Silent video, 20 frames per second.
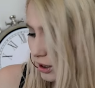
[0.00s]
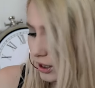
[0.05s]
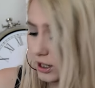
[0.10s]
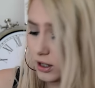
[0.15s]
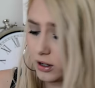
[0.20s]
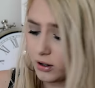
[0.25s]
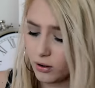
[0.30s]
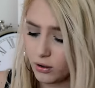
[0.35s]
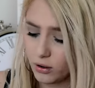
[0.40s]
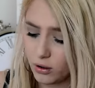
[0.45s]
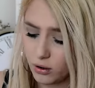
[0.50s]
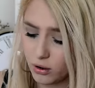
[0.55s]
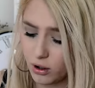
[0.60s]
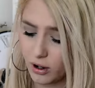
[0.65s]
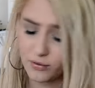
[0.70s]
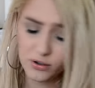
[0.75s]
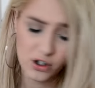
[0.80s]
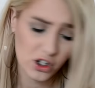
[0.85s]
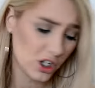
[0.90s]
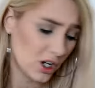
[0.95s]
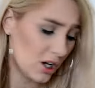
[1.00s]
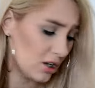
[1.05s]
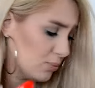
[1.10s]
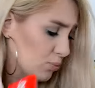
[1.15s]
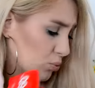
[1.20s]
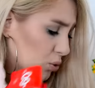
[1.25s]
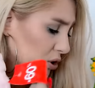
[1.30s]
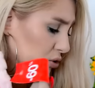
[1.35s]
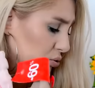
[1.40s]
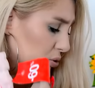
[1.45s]
et euh, affiché à
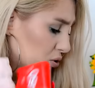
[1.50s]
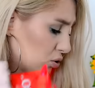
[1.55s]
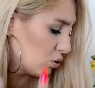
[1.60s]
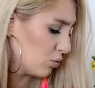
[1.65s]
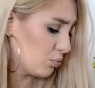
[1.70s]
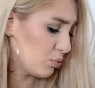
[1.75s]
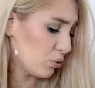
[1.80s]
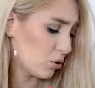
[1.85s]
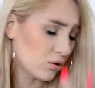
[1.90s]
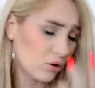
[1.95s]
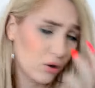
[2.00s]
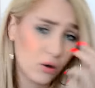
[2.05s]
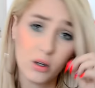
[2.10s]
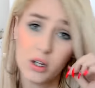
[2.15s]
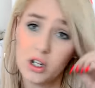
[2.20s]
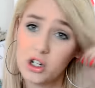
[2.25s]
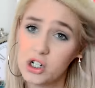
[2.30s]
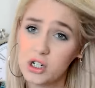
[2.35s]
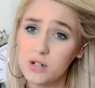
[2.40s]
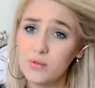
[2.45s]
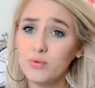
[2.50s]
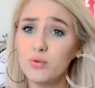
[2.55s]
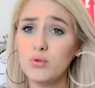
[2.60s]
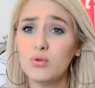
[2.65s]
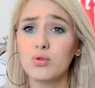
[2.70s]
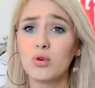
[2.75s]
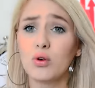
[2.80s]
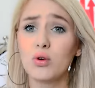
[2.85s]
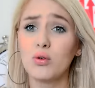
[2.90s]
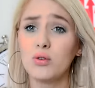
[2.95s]
moins 60% et j'ai vu
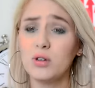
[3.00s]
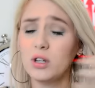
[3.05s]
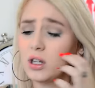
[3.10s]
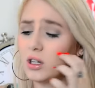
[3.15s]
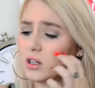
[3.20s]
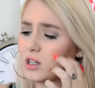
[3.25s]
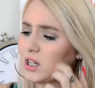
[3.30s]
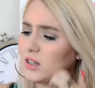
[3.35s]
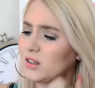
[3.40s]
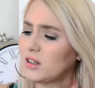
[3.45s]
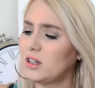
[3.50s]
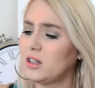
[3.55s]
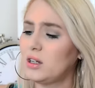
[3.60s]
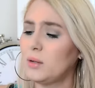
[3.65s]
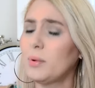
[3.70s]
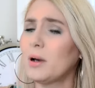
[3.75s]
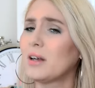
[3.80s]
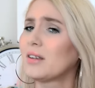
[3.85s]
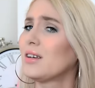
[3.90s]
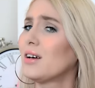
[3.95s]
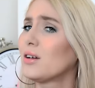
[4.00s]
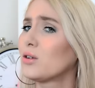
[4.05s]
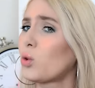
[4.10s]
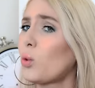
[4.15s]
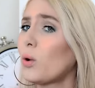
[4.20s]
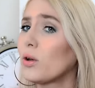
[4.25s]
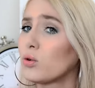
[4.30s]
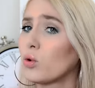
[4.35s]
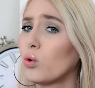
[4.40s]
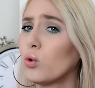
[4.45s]
sur le ticket de caisse qu'il était passé à
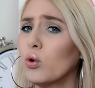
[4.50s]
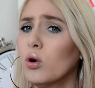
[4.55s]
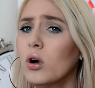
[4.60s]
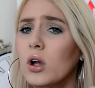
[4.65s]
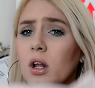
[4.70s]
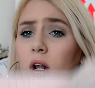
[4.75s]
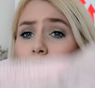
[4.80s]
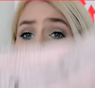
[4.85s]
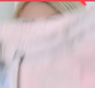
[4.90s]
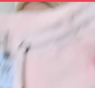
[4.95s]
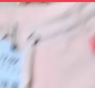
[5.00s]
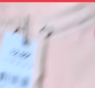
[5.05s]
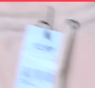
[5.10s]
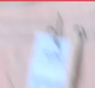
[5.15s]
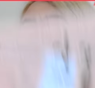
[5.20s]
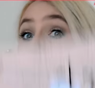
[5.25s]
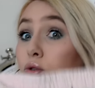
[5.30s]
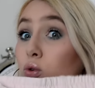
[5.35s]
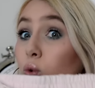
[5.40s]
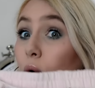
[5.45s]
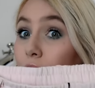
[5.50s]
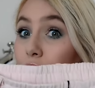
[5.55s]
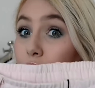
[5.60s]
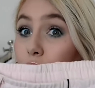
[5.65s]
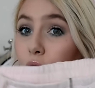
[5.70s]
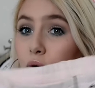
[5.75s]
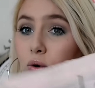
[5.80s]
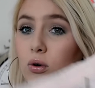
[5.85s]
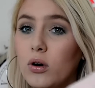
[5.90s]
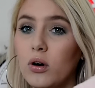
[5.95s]
3€. Donc
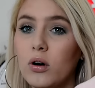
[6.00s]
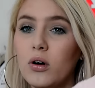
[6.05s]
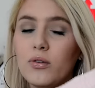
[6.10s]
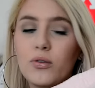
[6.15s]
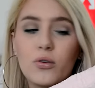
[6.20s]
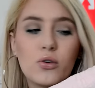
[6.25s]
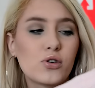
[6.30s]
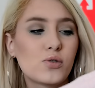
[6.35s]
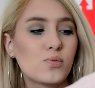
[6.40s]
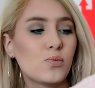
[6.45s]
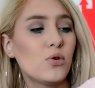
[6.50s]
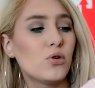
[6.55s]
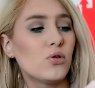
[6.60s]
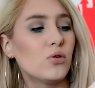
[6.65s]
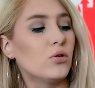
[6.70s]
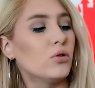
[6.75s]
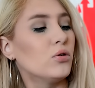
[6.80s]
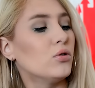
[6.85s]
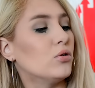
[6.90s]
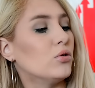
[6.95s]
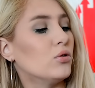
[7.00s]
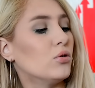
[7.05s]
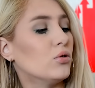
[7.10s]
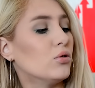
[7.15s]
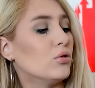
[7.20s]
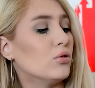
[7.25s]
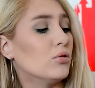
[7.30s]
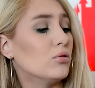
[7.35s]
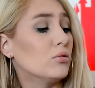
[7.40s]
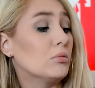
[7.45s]
3€ euh, franchement,
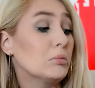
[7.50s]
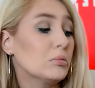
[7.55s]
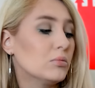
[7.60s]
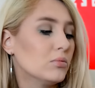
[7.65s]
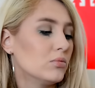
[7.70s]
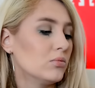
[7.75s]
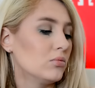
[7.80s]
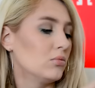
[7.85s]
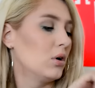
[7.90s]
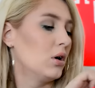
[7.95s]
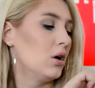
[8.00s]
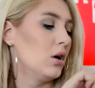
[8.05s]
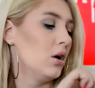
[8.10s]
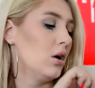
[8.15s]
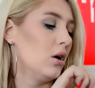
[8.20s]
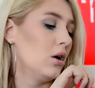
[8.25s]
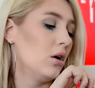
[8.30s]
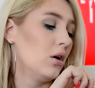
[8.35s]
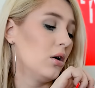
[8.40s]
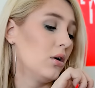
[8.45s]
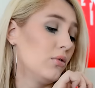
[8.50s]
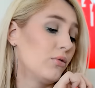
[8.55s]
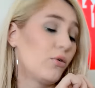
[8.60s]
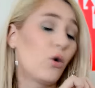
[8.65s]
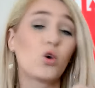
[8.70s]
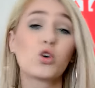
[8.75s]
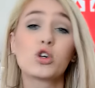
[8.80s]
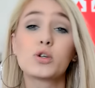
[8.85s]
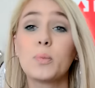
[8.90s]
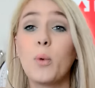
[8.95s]
euh,
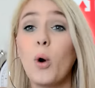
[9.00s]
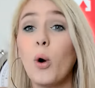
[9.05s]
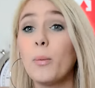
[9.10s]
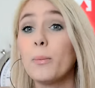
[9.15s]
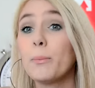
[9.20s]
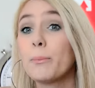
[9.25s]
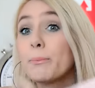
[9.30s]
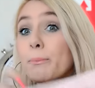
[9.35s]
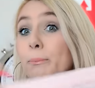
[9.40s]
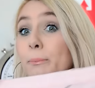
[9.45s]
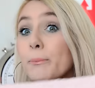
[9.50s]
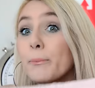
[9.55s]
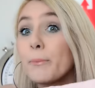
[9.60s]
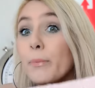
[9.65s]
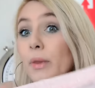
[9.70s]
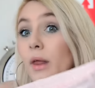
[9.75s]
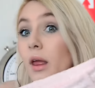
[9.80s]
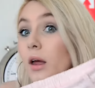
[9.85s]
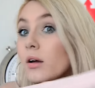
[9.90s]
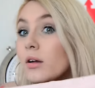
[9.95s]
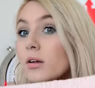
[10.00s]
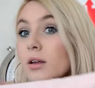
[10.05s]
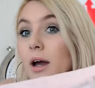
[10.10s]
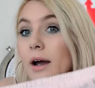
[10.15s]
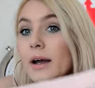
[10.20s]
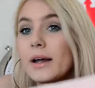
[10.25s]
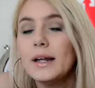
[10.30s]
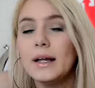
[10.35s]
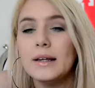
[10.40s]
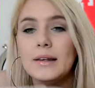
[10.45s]
franchement, il n'y a
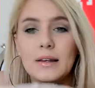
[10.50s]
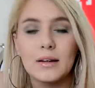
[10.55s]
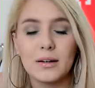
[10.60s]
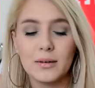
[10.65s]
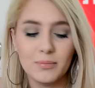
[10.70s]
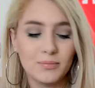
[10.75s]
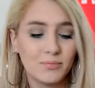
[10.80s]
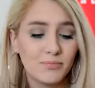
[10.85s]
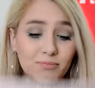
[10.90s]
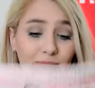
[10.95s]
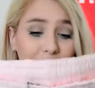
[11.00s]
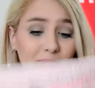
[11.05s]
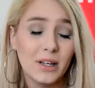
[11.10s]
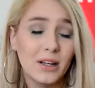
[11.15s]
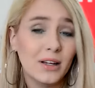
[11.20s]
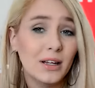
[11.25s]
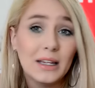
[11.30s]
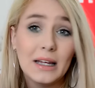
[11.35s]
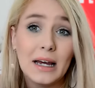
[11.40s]
rien à dire. Il